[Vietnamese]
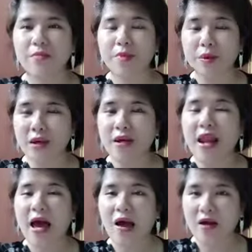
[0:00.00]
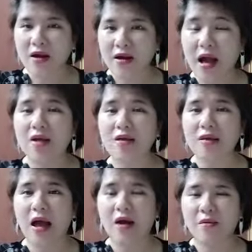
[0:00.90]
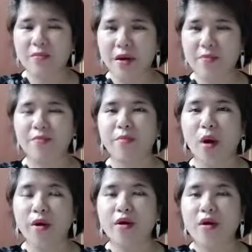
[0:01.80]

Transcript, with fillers: biểu hiện là căng thẳng, mệt mỏi,